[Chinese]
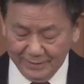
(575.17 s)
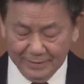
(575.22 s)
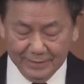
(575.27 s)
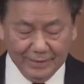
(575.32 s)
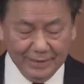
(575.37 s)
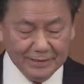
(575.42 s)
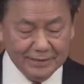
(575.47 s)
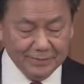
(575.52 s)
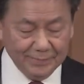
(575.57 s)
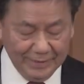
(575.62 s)

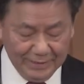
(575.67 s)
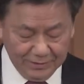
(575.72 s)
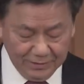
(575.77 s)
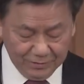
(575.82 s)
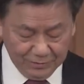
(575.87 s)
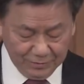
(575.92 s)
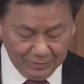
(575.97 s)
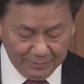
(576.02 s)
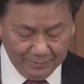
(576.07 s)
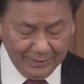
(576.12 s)
那这边
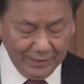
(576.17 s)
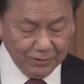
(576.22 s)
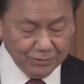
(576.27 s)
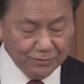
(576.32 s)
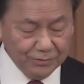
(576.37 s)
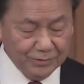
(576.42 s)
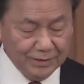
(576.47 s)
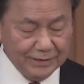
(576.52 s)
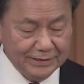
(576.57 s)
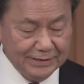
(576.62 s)
所描
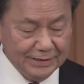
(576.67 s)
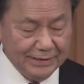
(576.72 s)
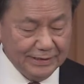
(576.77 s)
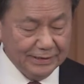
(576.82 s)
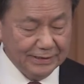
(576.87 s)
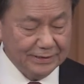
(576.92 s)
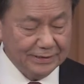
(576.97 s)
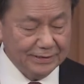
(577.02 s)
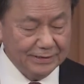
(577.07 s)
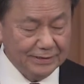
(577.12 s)
述的，这
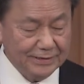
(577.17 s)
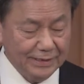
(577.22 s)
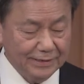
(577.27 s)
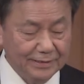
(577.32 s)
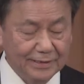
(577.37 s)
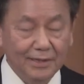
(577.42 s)
里是讲